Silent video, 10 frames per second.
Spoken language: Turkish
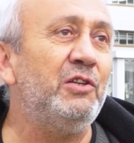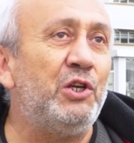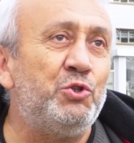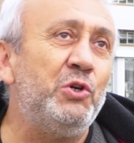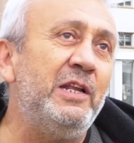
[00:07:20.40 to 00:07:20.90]

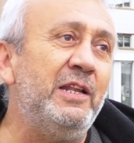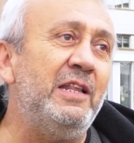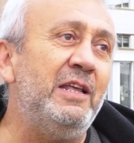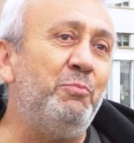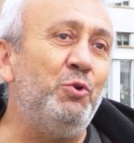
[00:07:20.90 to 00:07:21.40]

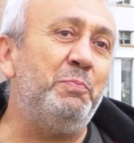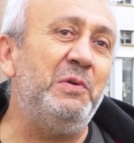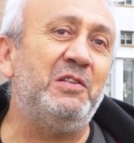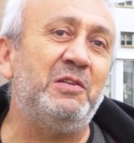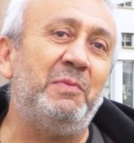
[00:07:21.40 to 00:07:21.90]
Keçiören'e büyük
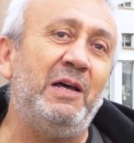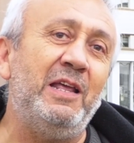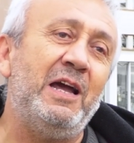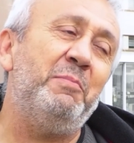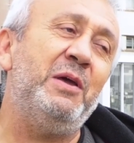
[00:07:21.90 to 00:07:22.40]
bir
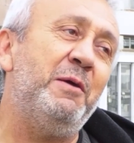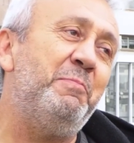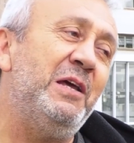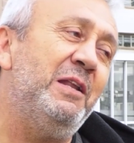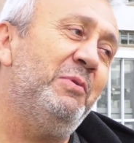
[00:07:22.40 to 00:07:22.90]
ihtimalle ya
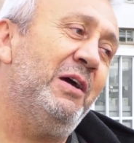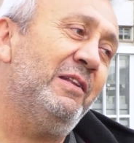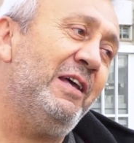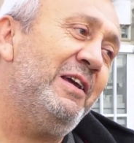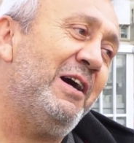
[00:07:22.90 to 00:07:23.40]
MHP'li bir
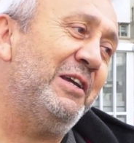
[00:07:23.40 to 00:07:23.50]
aday ya